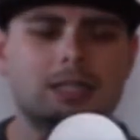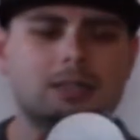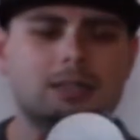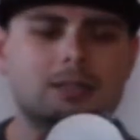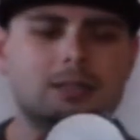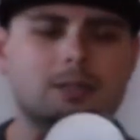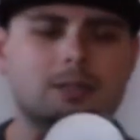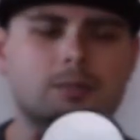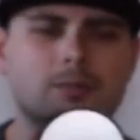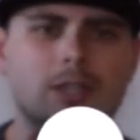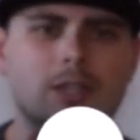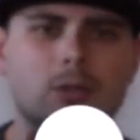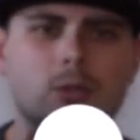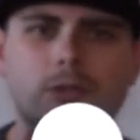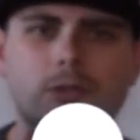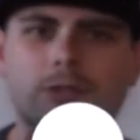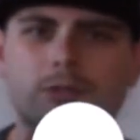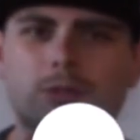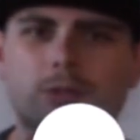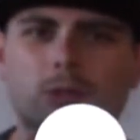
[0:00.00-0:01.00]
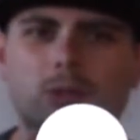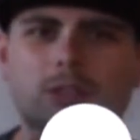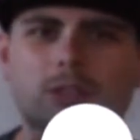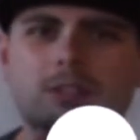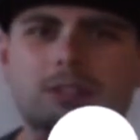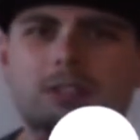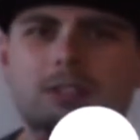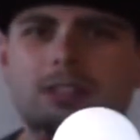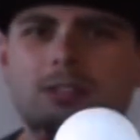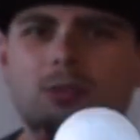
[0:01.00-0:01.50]
Ähm, dadurch wirkt
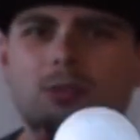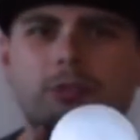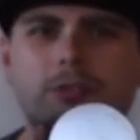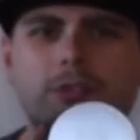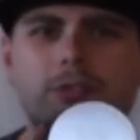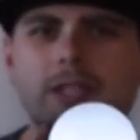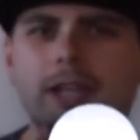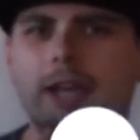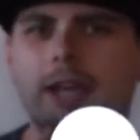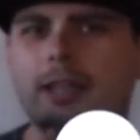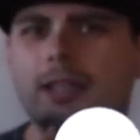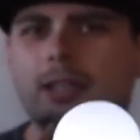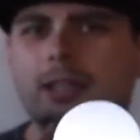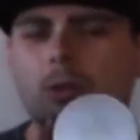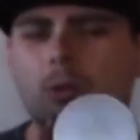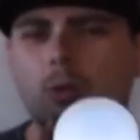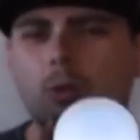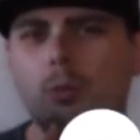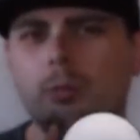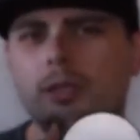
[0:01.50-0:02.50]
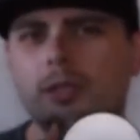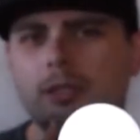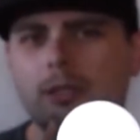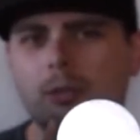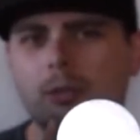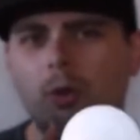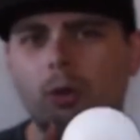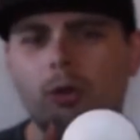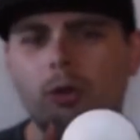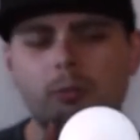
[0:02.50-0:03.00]
es nicht so viereckig, klobig in
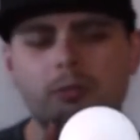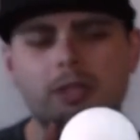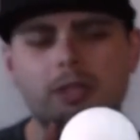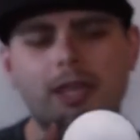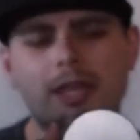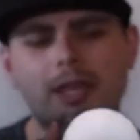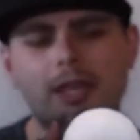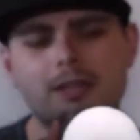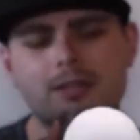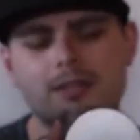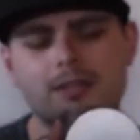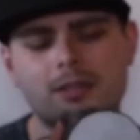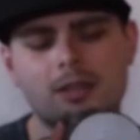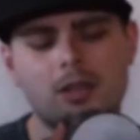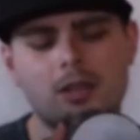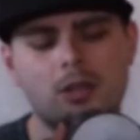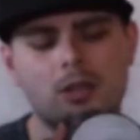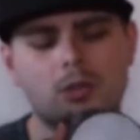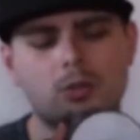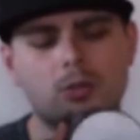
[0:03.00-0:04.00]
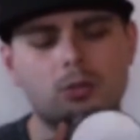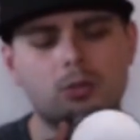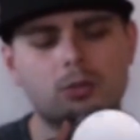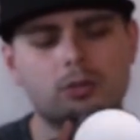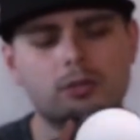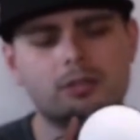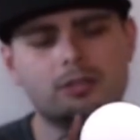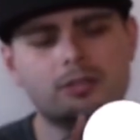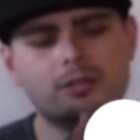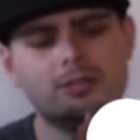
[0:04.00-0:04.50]
eurem Case
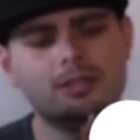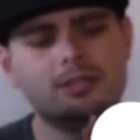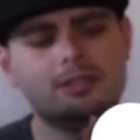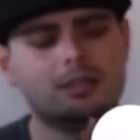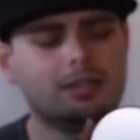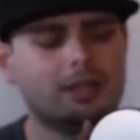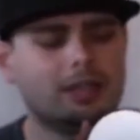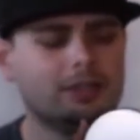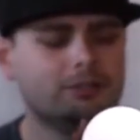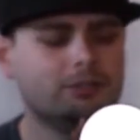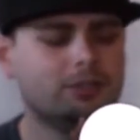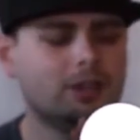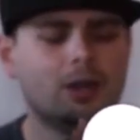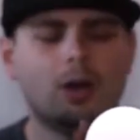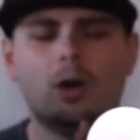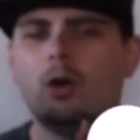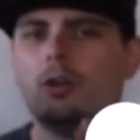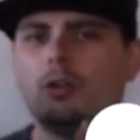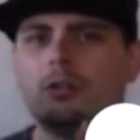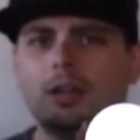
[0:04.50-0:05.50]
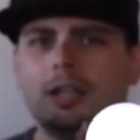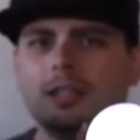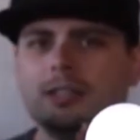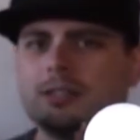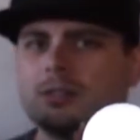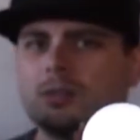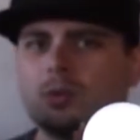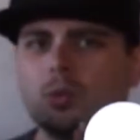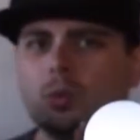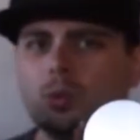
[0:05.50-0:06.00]
und sieht dann einfach auch
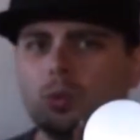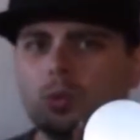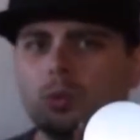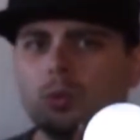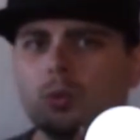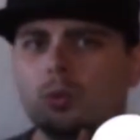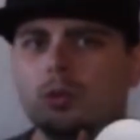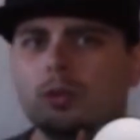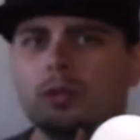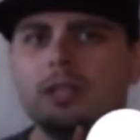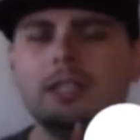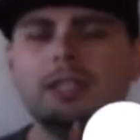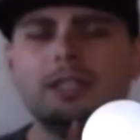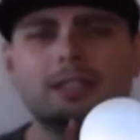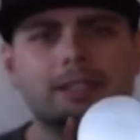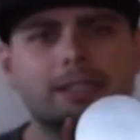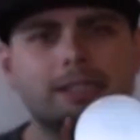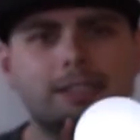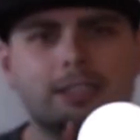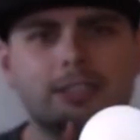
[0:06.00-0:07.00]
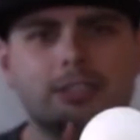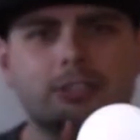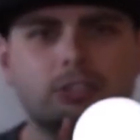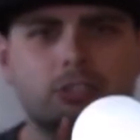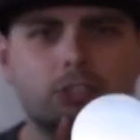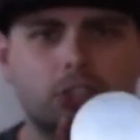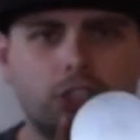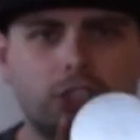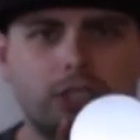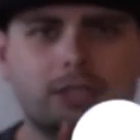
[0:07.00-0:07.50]
als Kühlung richtig
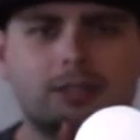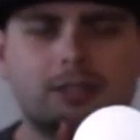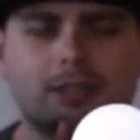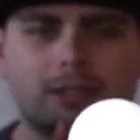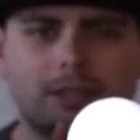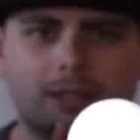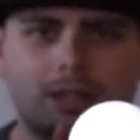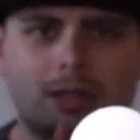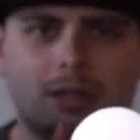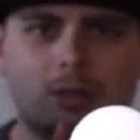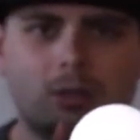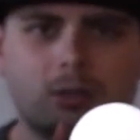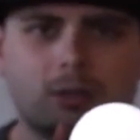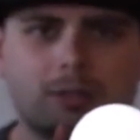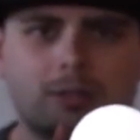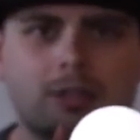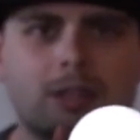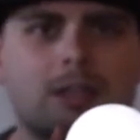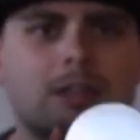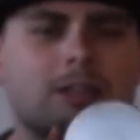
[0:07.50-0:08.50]
schick dann aus.